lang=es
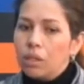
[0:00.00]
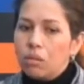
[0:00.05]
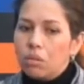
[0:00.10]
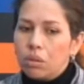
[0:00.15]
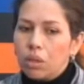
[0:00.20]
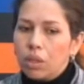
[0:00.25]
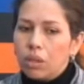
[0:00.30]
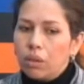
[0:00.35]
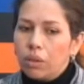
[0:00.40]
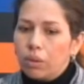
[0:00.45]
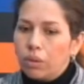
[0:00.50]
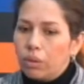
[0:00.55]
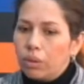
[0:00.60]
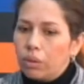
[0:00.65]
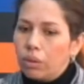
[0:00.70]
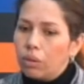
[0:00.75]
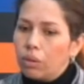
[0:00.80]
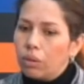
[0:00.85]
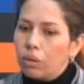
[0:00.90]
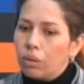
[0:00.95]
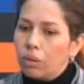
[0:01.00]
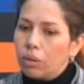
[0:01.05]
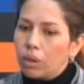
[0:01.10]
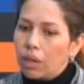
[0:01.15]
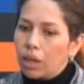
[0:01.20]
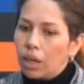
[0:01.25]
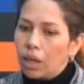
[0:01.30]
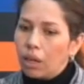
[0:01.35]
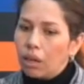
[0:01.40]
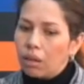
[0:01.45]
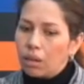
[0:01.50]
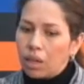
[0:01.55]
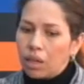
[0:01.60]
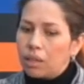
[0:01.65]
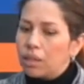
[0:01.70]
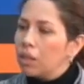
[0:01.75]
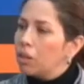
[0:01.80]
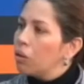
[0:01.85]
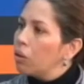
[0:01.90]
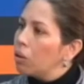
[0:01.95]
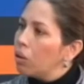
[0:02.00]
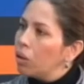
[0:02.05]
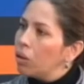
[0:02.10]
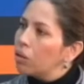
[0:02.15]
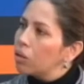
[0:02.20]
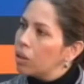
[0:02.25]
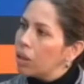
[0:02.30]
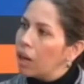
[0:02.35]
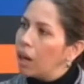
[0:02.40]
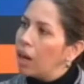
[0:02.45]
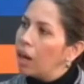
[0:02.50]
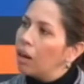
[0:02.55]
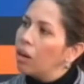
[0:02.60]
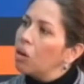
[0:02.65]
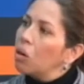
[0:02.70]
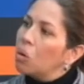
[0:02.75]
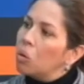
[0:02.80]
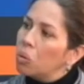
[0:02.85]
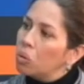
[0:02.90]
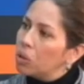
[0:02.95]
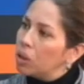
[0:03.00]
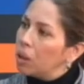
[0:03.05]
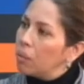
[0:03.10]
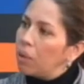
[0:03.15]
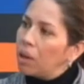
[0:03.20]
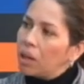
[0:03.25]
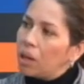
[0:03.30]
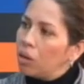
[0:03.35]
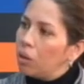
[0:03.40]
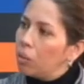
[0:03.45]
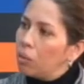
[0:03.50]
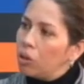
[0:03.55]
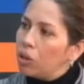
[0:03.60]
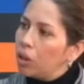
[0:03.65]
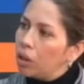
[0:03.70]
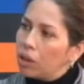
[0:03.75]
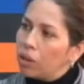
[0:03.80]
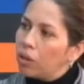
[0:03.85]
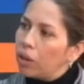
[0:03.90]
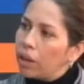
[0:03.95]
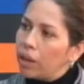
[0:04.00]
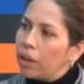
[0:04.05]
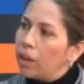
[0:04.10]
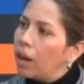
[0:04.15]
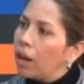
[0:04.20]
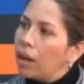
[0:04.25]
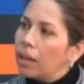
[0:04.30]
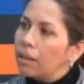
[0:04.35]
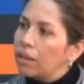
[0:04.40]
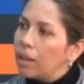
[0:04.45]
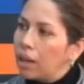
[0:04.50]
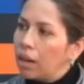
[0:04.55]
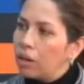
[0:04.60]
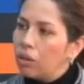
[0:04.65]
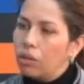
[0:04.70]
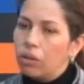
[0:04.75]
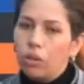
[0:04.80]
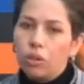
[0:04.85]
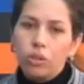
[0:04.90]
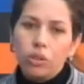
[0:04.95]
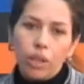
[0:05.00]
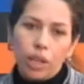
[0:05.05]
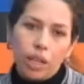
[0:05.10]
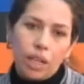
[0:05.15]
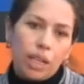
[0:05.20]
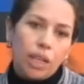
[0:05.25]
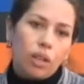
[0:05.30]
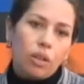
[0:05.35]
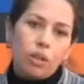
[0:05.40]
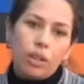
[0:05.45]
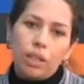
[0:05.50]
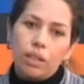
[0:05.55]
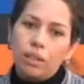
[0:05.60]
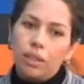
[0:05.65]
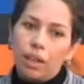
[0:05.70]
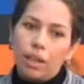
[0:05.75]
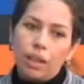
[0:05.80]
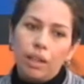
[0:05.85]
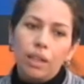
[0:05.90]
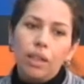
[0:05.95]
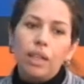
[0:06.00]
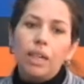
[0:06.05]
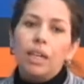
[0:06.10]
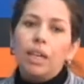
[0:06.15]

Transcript: sino que, ha sido o sea, un tema que no hemos tenido que desgastarnos. Los técnicos están...